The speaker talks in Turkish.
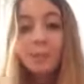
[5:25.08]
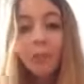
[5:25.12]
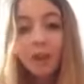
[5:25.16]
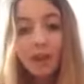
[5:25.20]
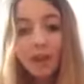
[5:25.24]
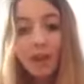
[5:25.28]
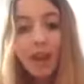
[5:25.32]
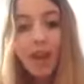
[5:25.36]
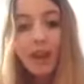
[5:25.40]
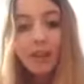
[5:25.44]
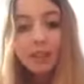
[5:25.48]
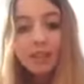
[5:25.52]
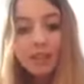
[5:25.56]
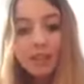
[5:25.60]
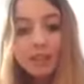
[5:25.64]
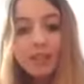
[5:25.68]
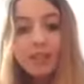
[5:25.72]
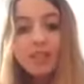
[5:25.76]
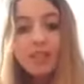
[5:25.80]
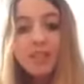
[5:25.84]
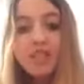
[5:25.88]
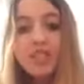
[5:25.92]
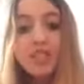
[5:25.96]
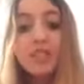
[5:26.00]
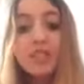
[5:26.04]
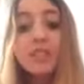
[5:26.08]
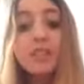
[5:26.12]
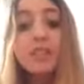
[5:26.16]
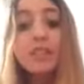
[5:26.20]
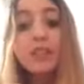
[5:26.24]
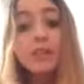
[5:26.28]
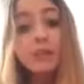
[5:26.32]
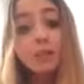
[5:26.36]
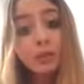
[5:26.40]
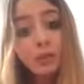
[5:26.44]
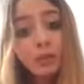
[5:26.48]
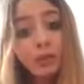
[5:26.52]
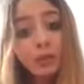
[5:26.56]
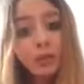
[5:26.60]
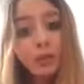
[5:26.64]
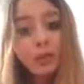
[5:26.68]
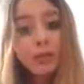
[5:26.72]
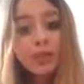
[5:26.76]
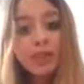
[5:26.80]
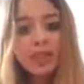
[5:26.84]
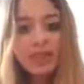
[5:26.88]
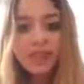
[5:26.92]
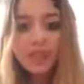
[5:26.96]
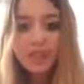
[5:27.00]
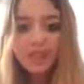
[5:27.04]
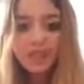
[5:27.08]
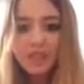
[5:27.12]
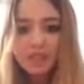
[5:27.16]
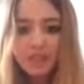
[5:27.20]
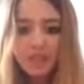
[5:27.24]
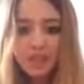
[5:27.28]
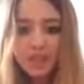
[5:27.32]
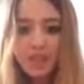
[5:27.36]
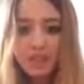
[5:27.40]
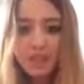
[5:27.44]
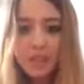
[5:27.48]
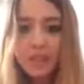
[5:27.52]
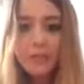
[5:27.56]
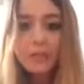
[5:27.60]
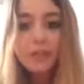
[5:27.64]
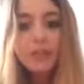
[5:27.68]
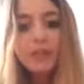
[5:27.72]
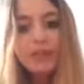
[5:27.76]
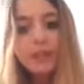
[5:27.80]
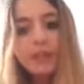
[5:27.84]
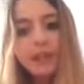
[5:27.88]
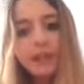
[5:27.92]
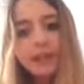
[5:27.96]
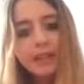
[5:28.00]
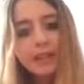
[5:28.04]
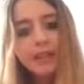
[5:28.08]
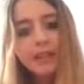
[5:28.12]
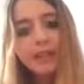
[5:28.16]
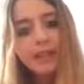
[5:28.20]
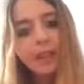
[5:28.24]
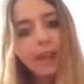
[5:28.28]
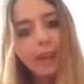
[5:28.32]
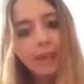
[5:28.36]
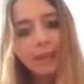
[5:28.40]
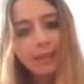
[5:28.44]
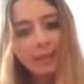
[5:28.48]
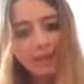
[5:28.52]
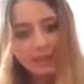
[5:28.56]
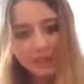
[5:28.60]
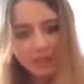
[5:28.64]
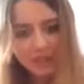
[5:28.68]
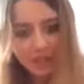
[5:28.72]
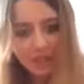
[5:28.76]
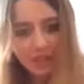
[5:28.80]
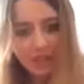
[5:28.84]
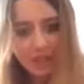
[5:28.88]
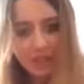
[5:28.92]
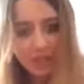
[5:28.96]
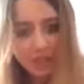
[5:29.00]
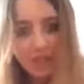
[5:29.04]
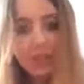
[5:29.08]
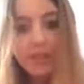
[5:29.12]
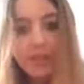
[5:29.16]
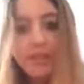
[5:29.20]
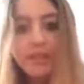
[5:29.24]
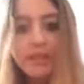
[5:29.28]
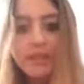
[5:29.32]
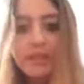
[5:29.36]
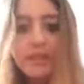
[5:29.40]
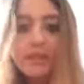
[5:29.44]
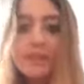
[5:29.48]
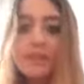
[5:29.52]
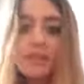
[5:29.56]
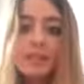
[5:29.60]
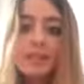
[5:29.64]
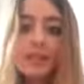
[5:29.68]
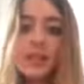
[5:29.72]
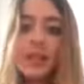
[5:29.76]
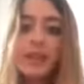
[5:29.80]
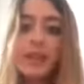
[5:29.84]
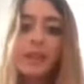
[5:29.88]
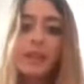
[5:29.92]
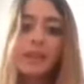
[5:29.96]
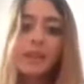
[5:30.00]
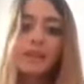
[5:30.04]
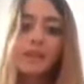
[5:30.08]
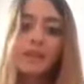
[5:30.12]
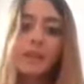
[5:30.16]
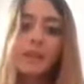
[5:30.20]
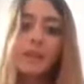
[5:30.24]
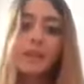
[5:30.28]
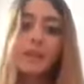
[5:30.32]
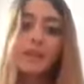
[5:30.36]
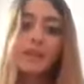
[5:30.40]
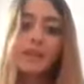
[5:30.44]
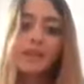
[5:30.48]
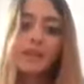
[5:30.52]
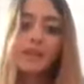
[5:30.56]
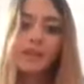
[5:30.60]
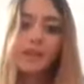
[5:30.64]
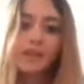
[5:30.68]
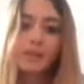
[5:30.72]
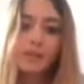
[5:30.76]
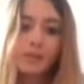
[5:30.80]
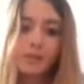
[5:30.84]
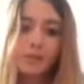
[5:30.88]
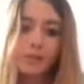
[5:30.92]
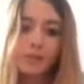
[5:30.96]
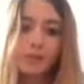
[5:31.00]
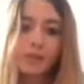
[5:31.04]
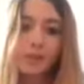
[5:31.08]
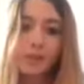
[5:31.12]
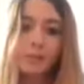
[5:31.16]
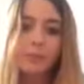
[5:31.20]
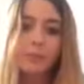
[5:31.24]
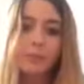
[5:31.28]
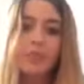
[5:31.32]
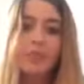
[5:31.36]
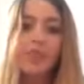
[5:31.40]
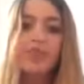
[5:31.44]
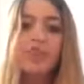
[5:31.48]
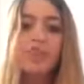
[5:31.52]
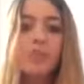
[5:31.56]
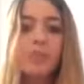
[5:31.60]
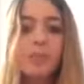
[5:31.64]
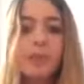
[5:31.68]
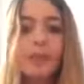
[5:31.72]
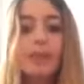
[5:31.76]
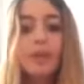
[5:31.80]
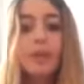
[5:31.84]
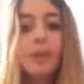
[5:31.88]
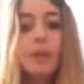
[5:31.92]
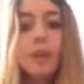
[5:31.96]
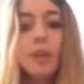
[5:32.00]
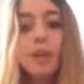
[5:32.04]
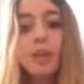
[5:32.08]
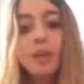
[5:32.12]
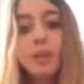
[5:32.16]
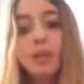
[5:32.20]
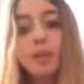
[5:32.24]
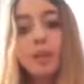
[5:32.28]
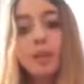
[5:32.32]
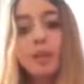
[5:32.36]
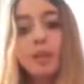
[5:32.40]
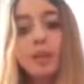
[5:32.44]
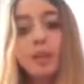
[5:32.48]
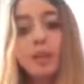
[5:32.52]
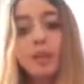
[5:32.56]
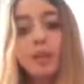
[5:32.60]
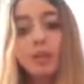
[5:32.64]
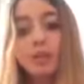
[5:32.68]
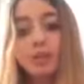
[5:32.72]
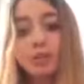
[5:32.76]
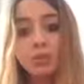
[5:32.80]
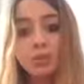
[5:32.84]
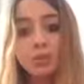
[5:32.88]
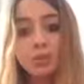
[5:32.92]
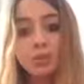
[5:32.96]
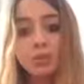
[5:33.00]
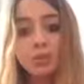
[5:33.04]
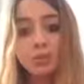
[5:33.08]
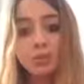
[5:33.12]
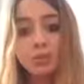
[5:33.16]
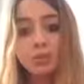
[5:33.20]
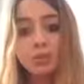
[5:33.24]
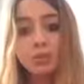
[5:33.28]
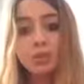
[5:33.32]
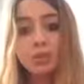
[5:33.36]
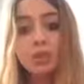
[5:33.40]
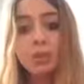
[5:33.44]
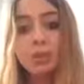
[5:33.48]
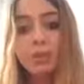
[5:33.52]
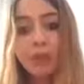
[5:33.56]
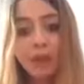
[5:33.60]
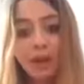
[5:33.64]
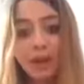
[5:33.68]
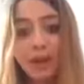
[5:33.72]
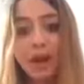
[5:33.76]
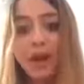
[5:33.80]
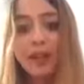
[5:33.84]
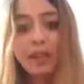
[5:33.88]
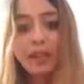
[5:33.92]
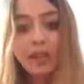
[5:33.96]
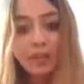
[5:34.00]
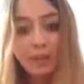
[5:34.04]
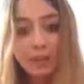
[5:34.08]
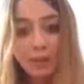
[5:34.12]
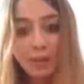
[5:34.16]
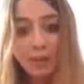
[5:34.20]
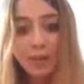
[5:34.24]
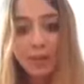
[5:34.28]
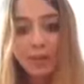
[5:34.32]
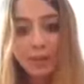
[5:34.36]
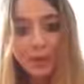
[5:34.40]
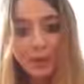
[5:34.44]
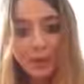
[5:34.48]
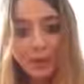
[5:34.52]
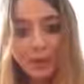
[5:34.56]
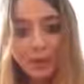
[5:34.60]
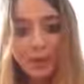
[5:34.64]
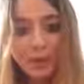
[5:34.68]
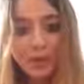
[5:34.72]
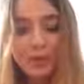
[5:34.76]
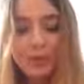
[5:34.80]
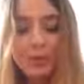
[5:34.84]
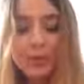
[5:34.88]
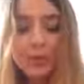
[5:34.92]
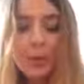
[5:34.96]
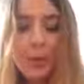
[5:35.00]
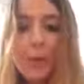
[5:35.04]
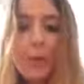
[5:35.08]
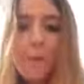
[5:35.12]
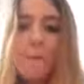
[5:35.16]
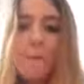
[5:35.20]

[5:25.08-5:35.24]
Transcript: para aldığınız için diyorum ki kişi kendinden bilir işi. Siz de tabii ki de kendiniz öyle yaptığınız için beni de öyle yapıyor diye düşünüyorsunuz. Para aldığımı düşünüyorsunuz.